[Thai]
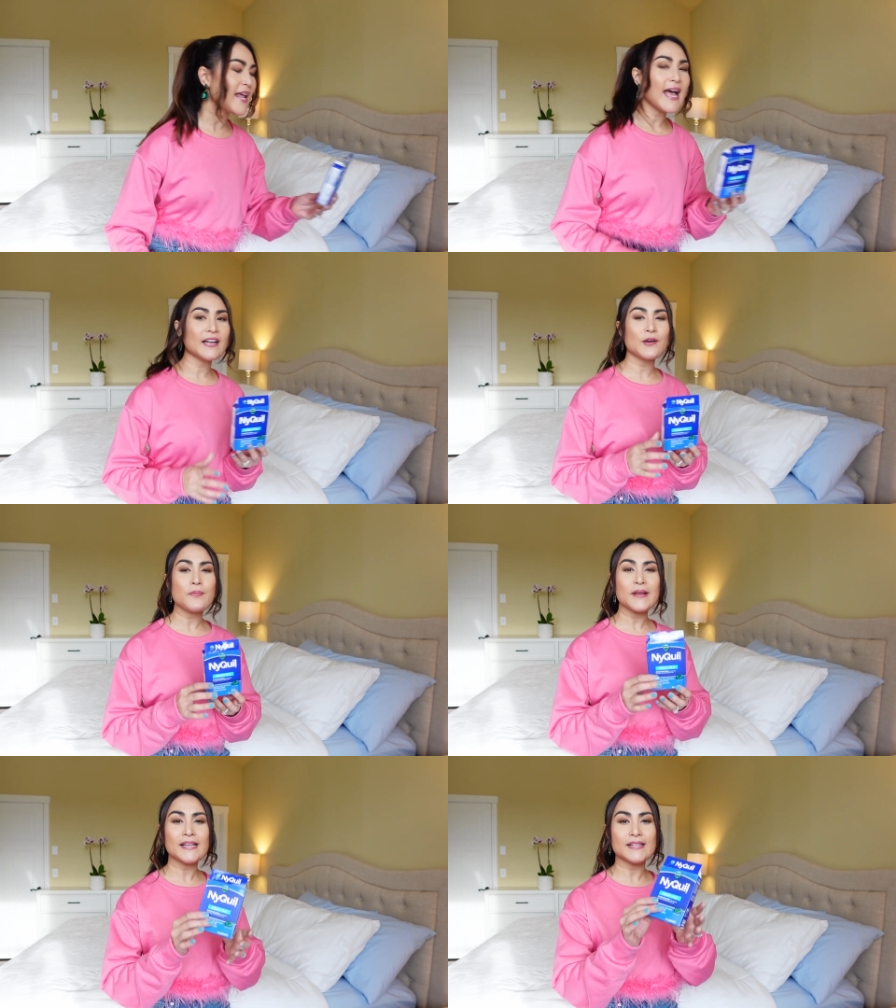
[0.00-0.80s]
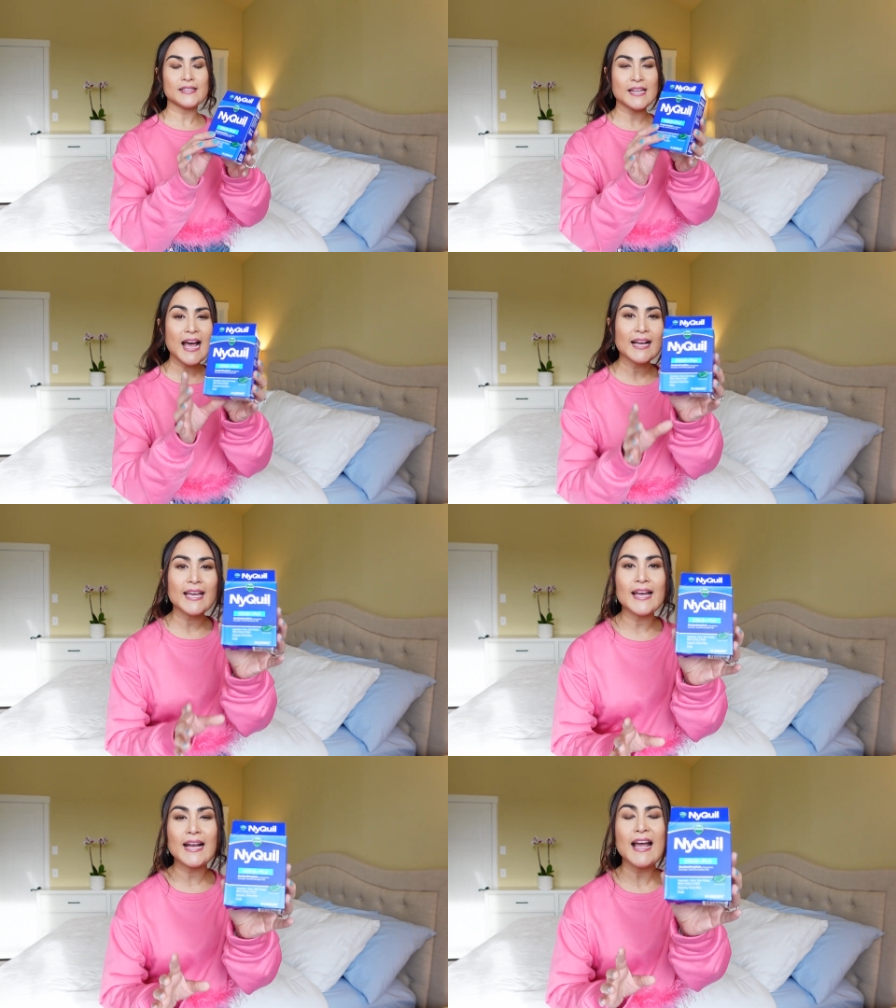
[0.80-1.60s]
ที่ทานก็เป็นยา
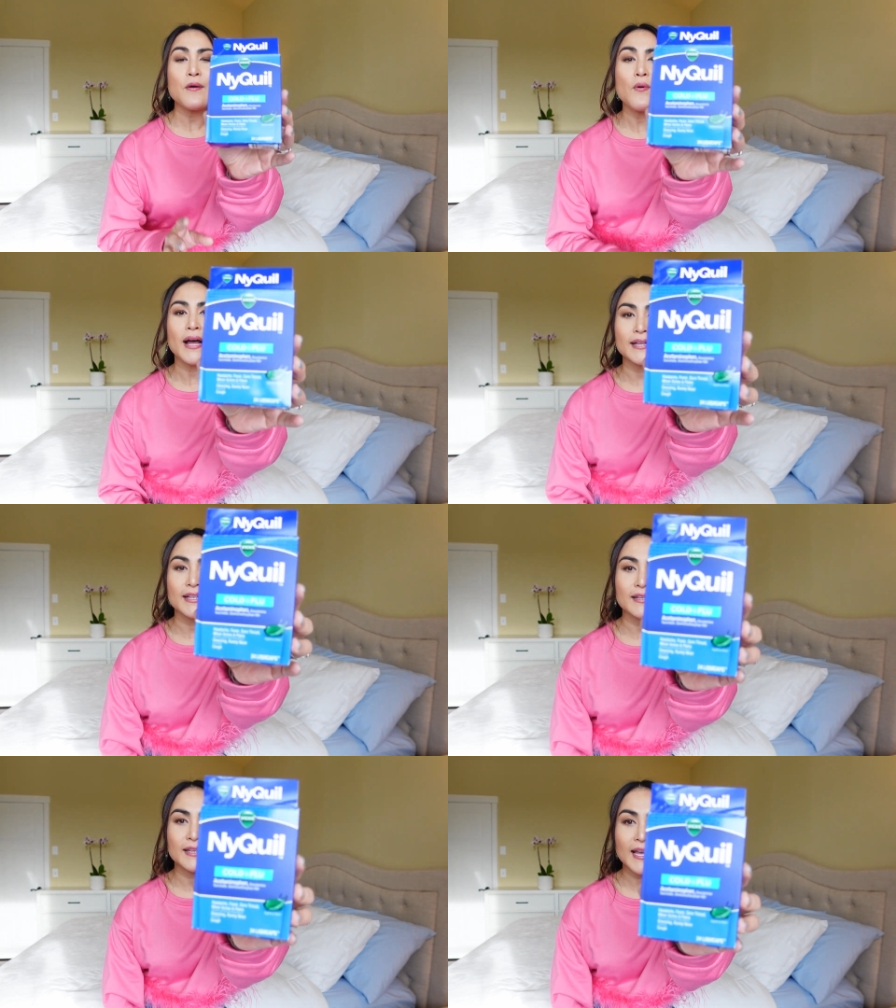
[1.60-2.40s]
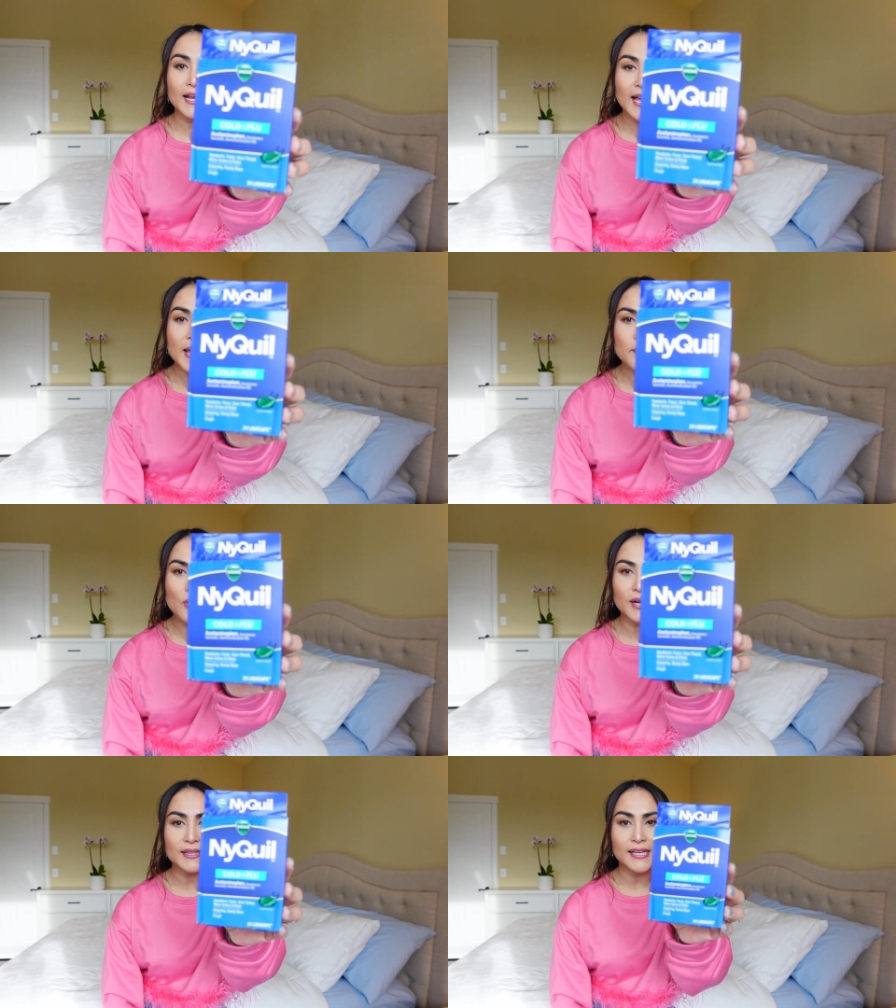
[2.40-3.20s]
แก้ไข้หวัด แก้ไข้
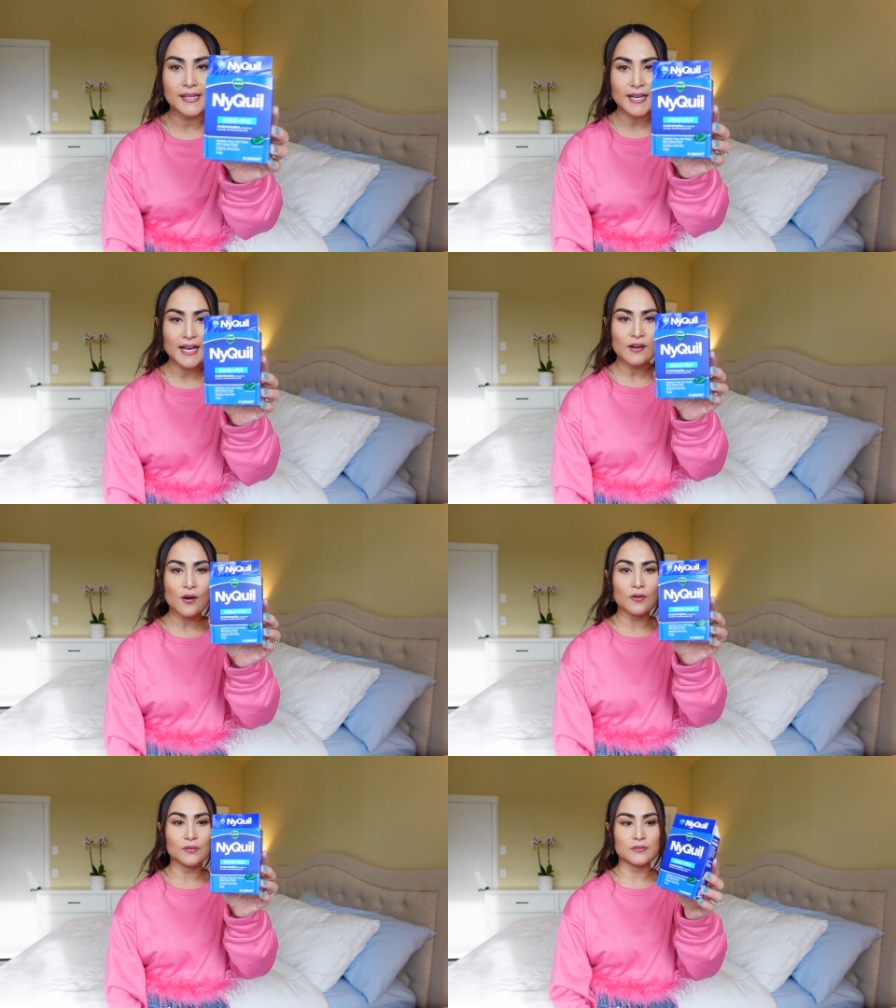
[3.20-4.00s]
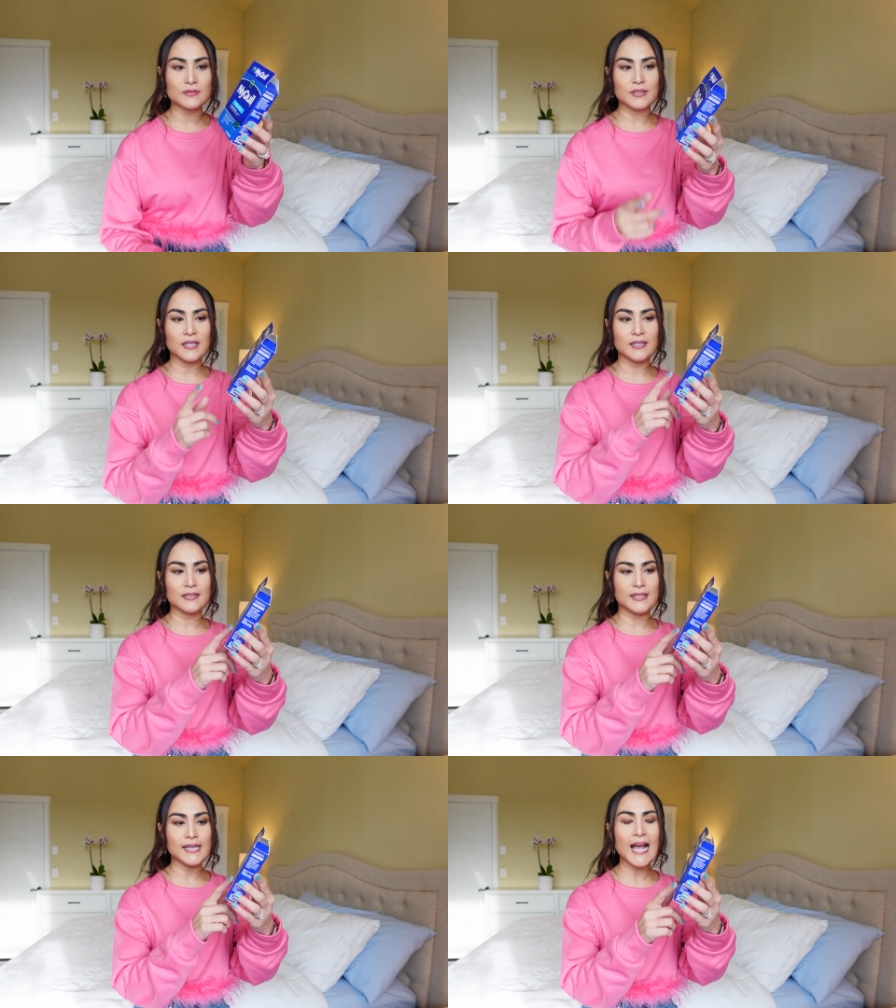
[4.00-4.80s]
ปกตินะคะของอ
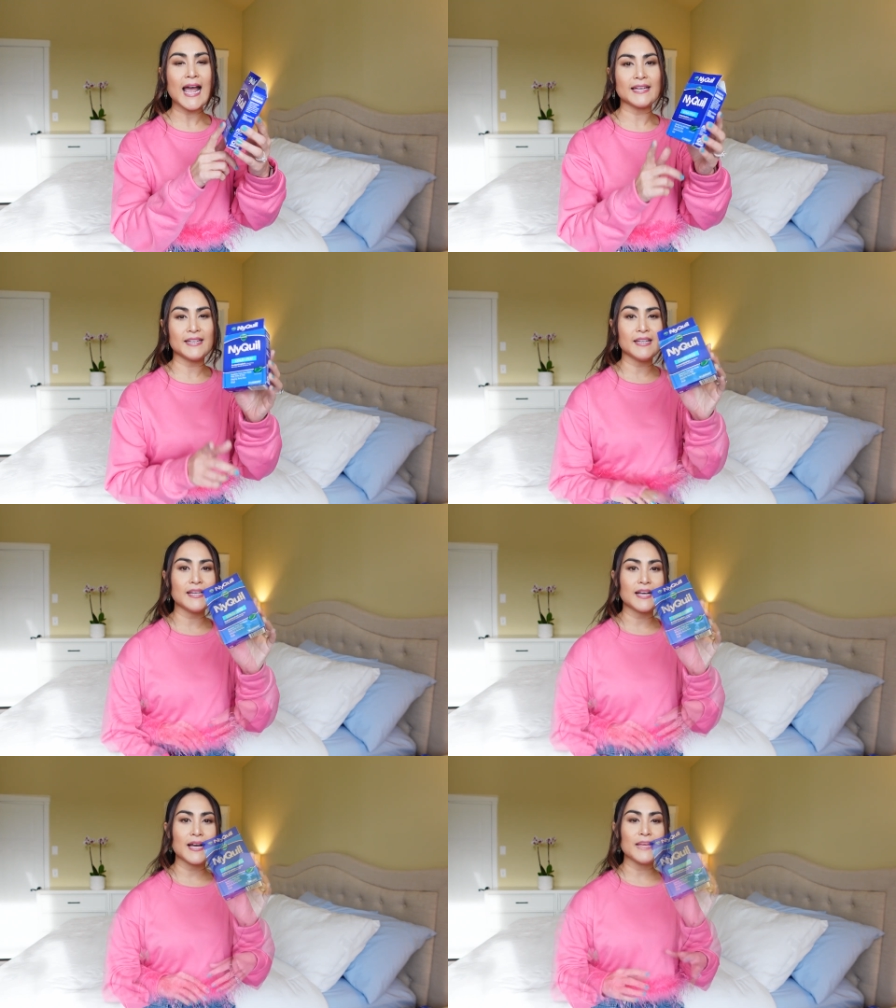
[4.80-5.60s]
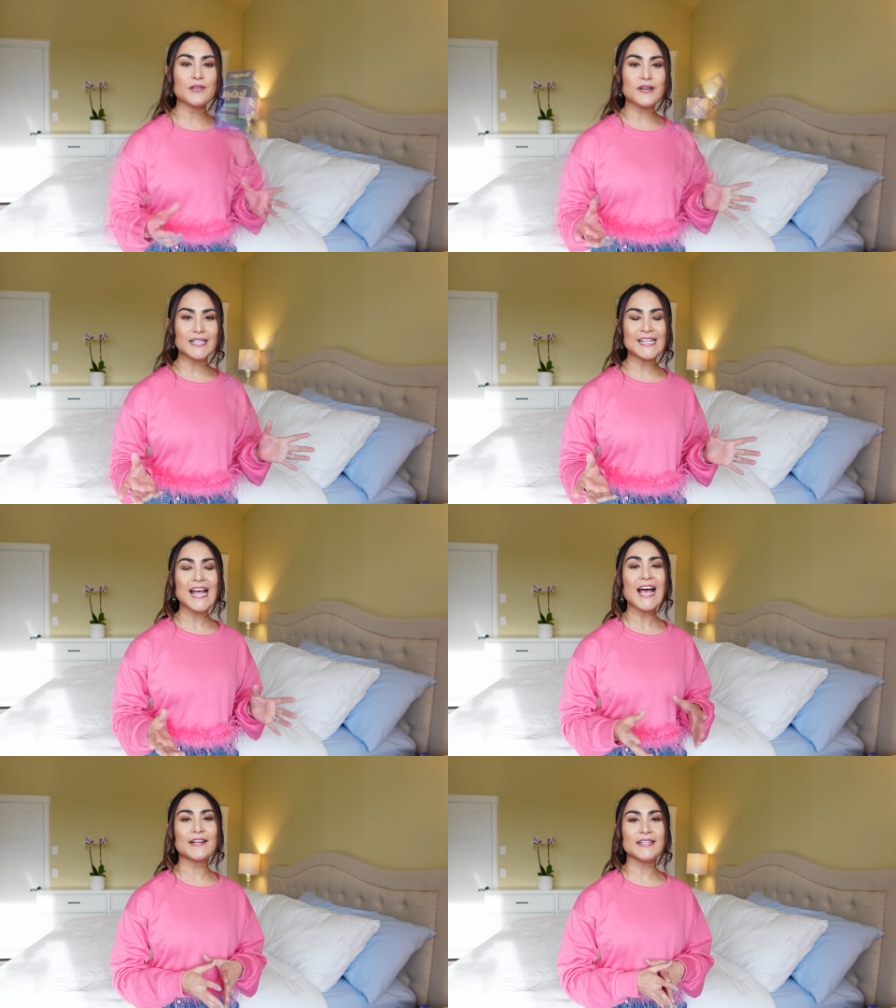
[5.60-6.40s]
ที่ขายที่นี่นะคะและตัวหนึ่งที่
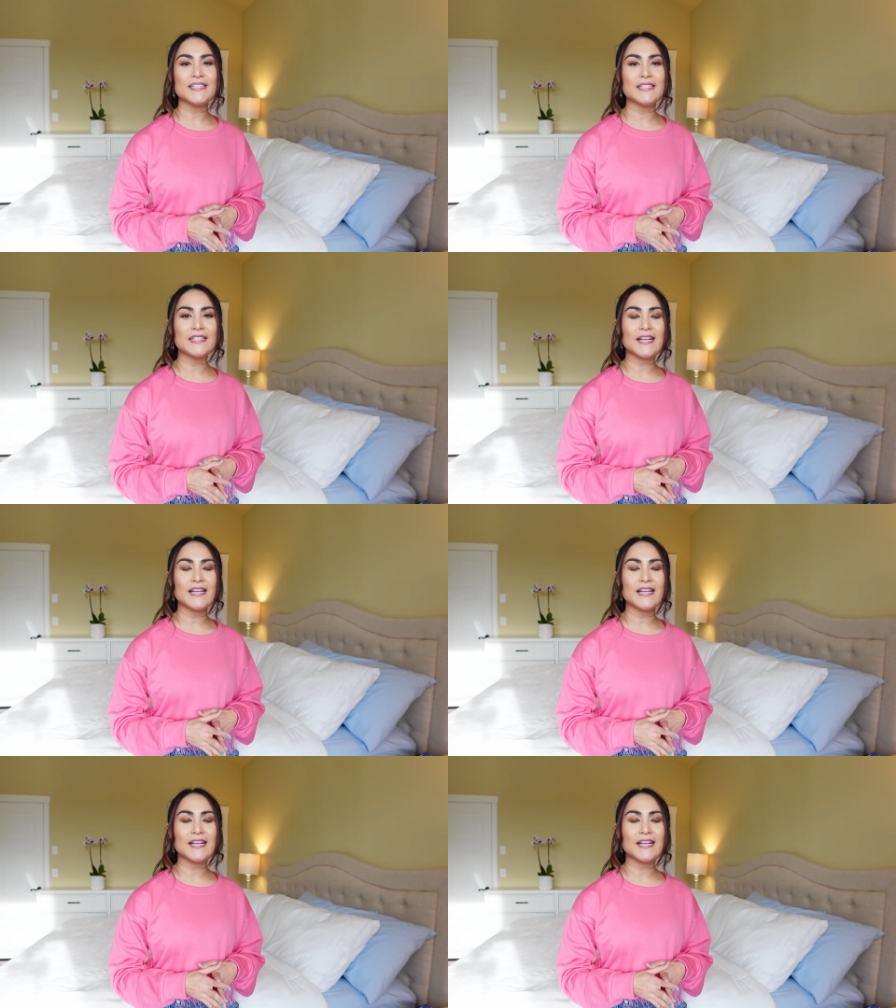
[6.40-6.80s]
ทานก็คือ